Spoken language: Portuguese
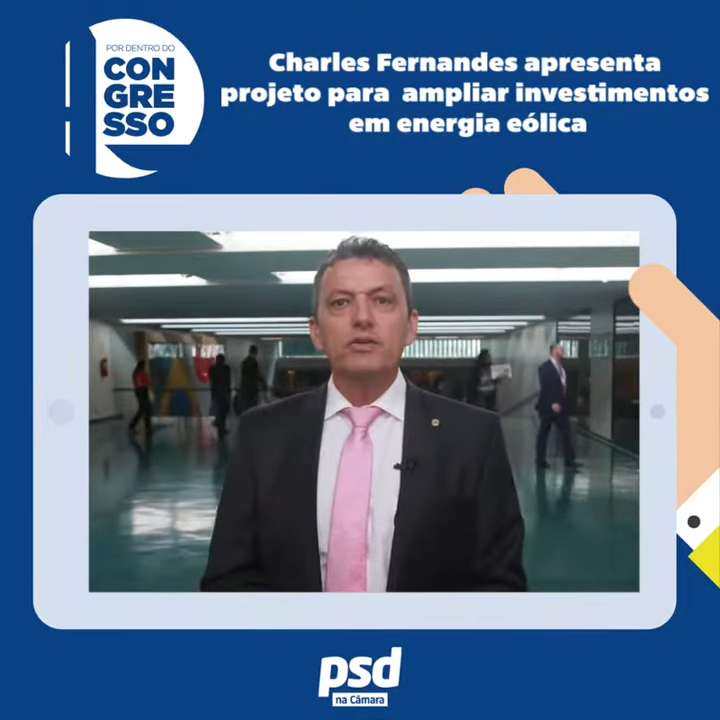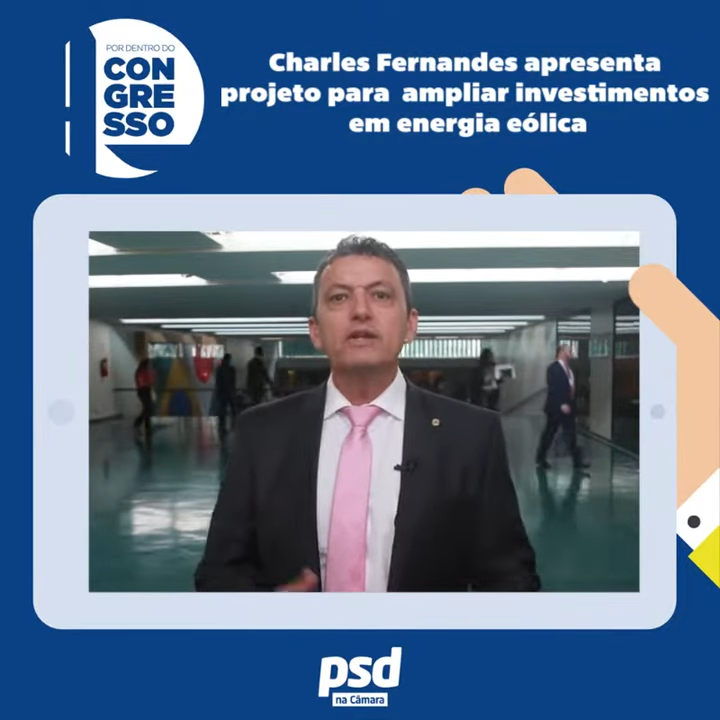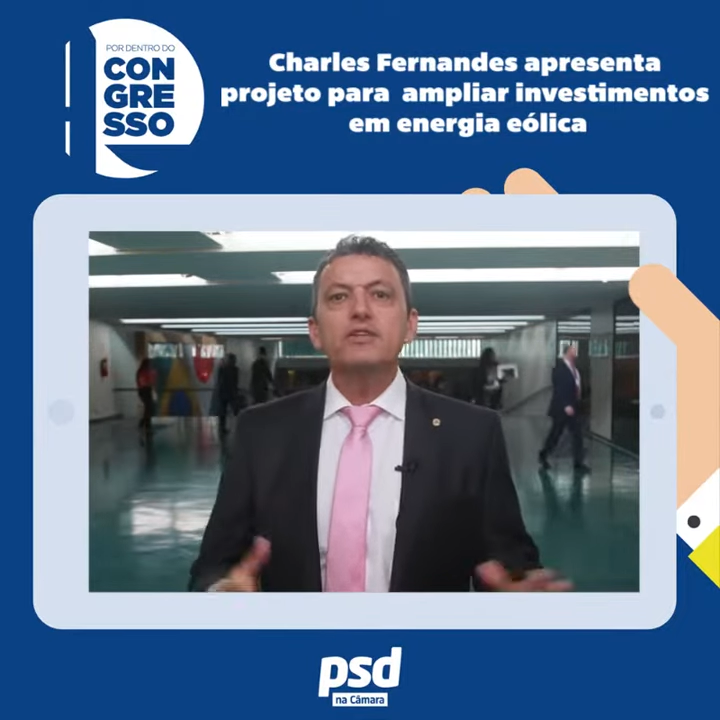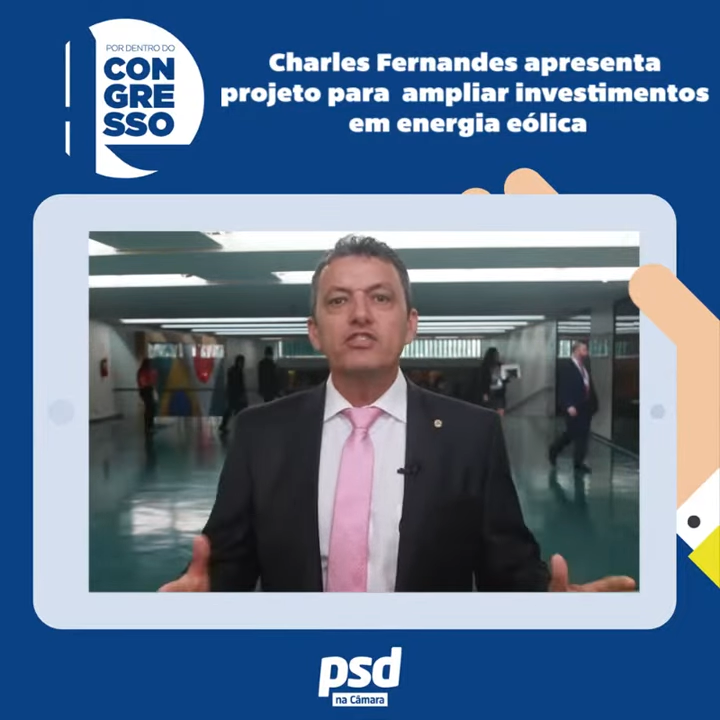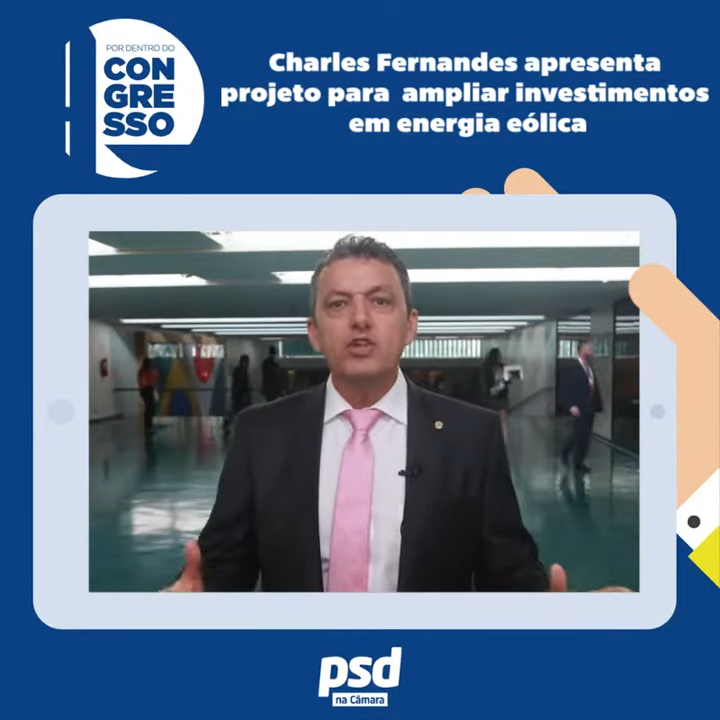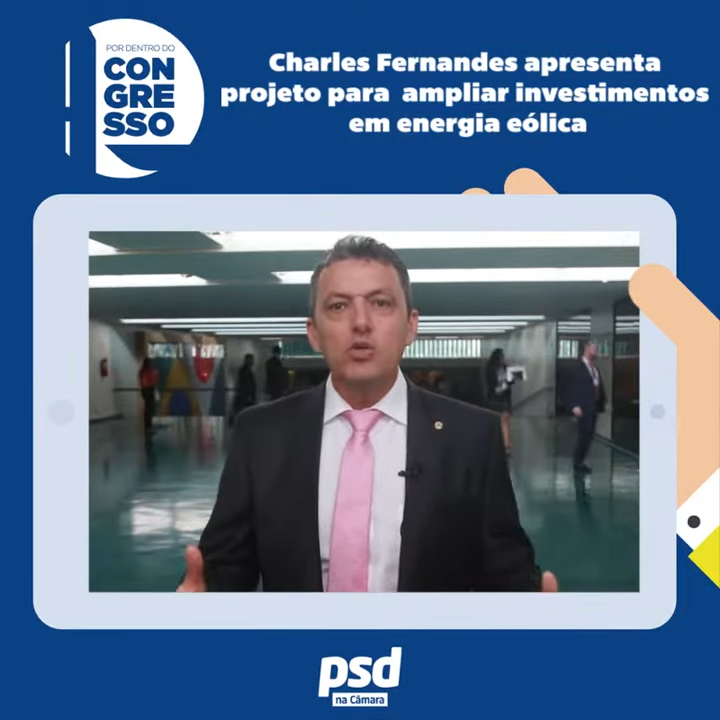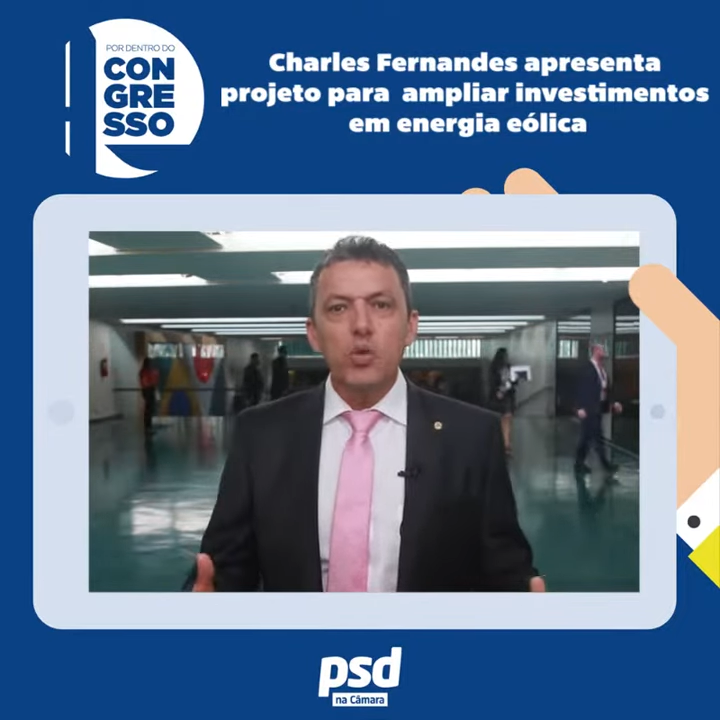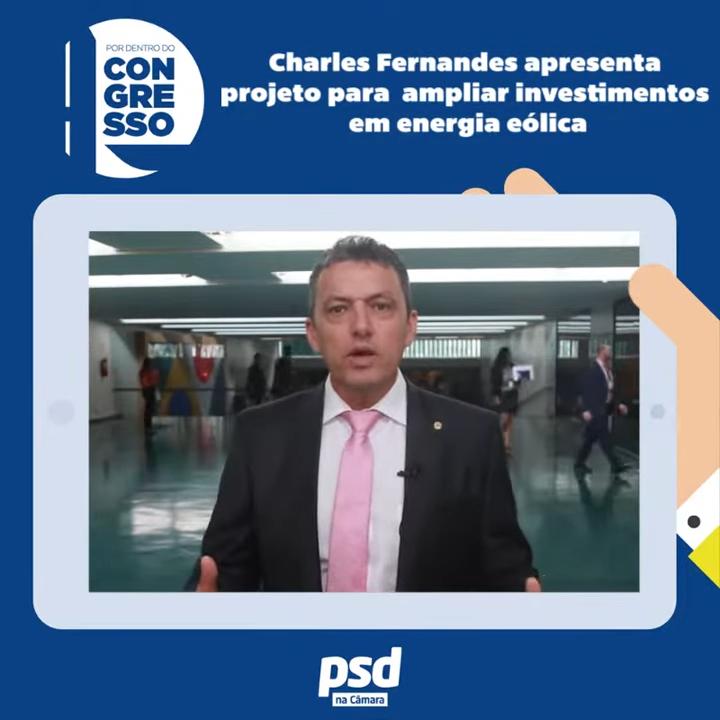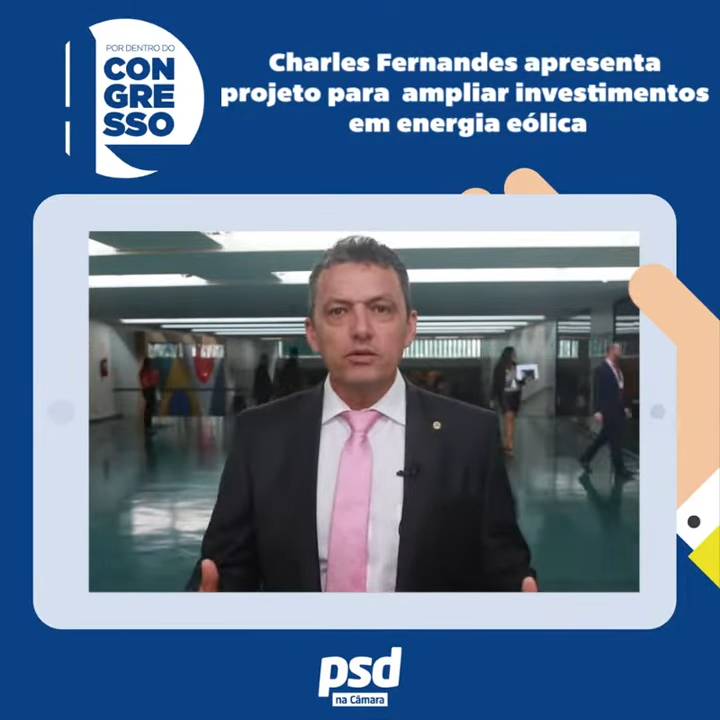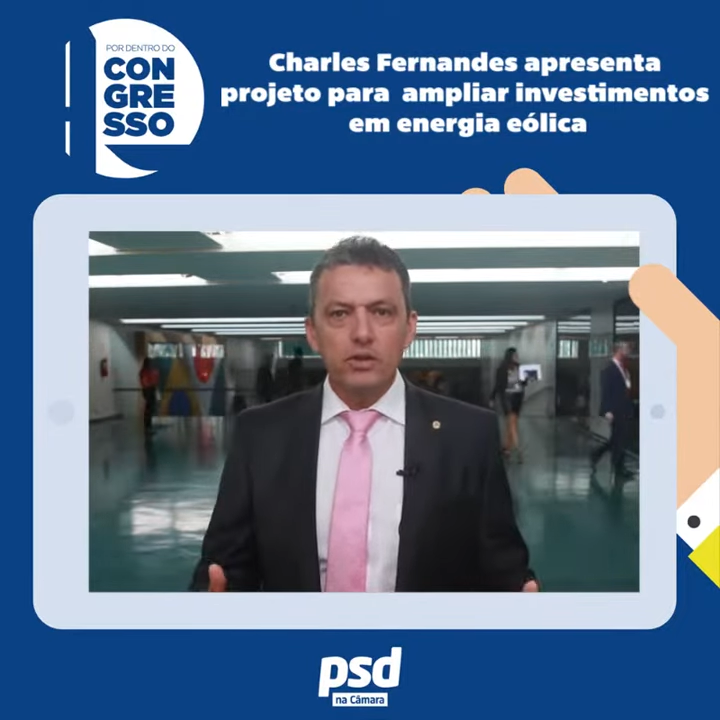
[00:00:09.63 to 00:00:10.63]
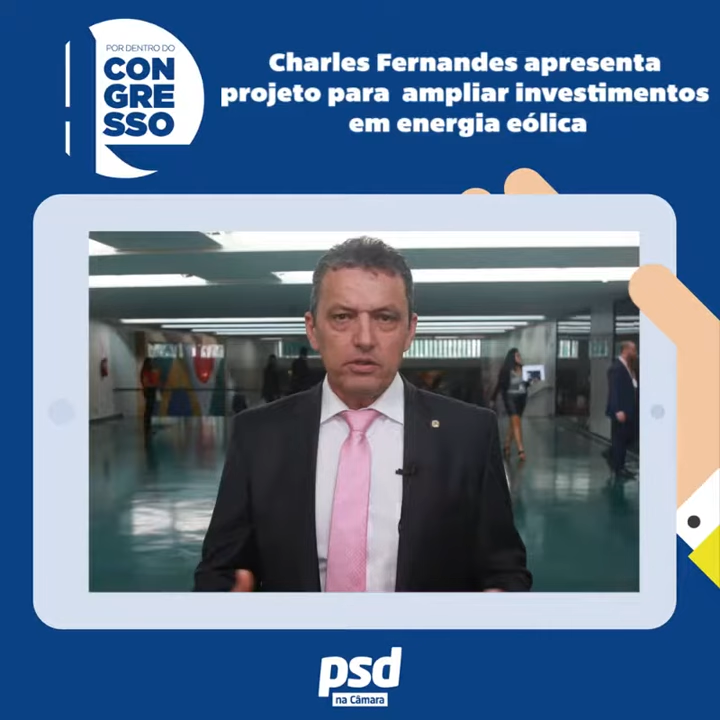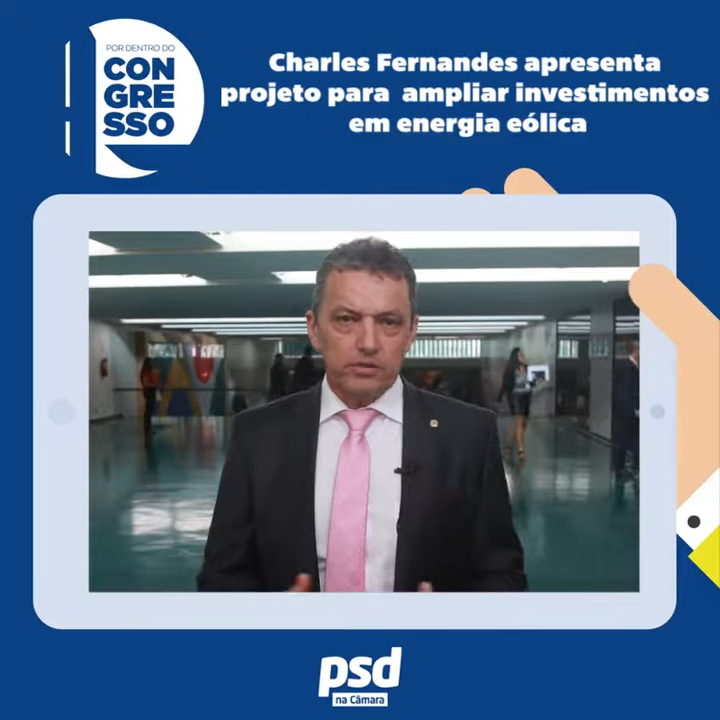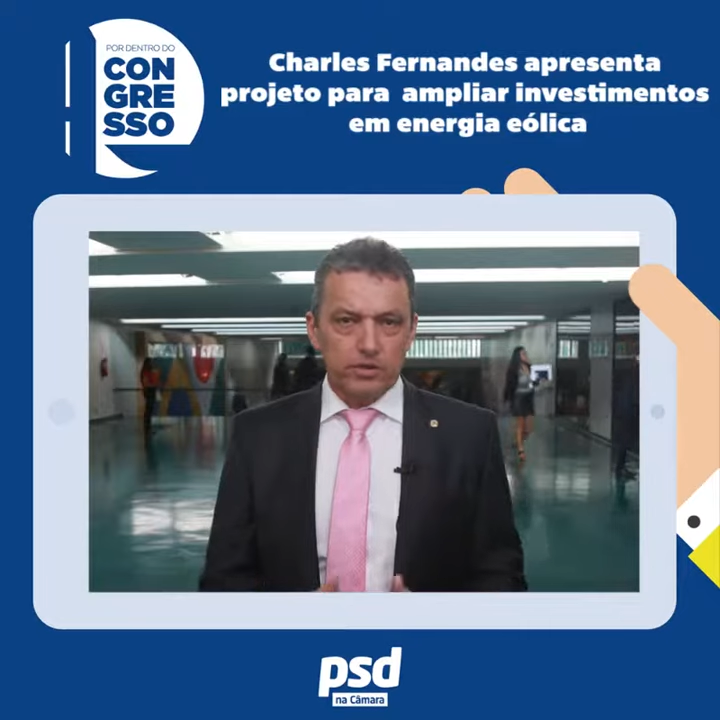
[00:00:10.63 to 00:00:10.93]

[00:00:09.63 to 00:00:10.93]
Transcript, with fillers: dentro de cinco anos nós não